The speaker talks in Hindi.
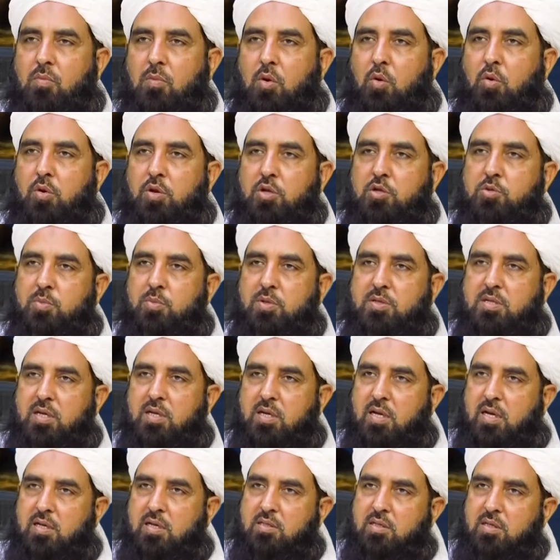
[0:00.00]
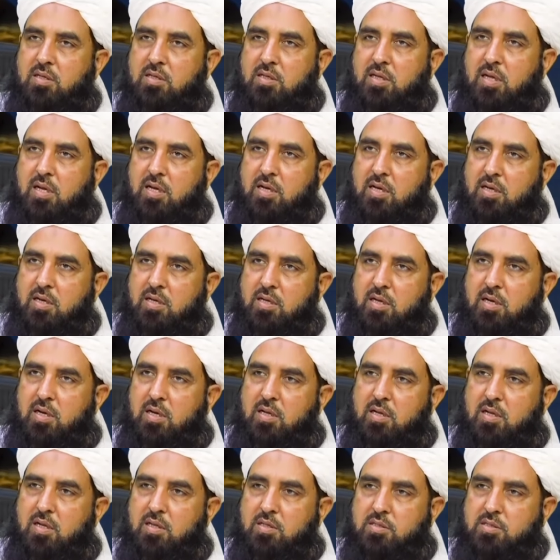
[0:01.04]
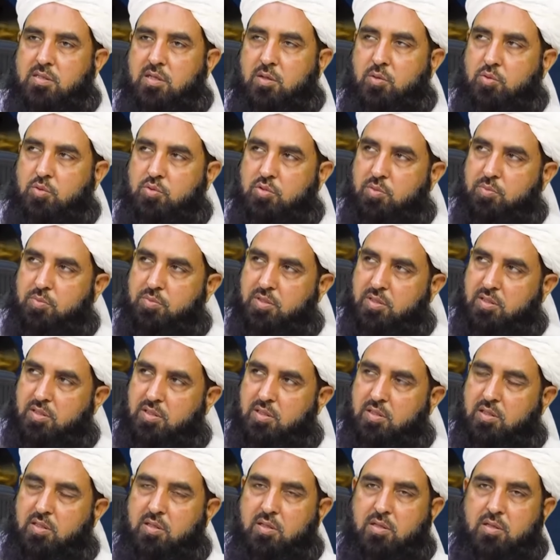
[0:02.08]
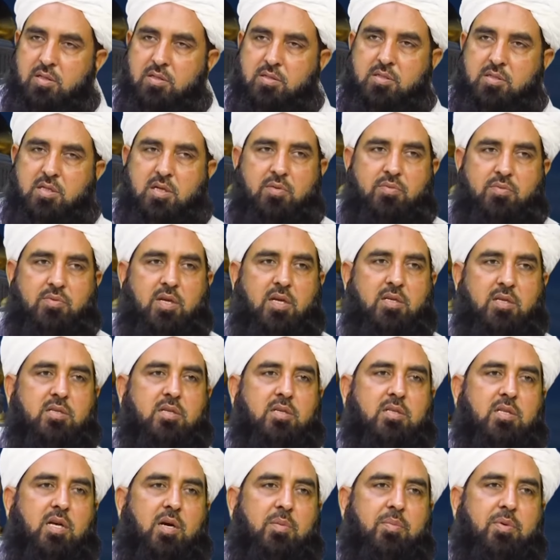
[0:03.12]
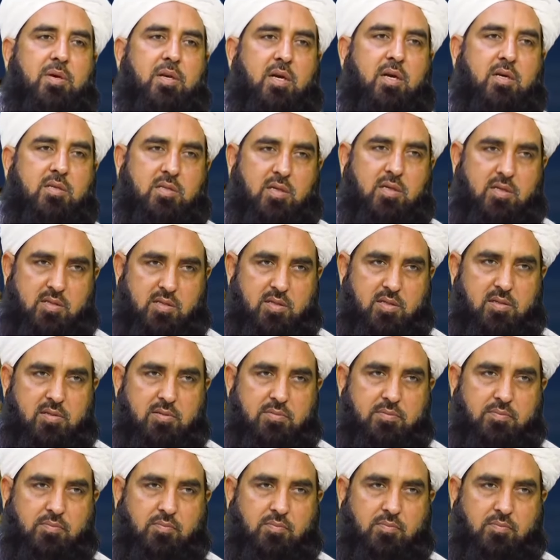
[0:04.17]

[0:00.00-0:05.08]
और इसमें जगह इतनी है कि डेढ़ इंच के हजम की सिर्फ दस किताबें रख सकते हैं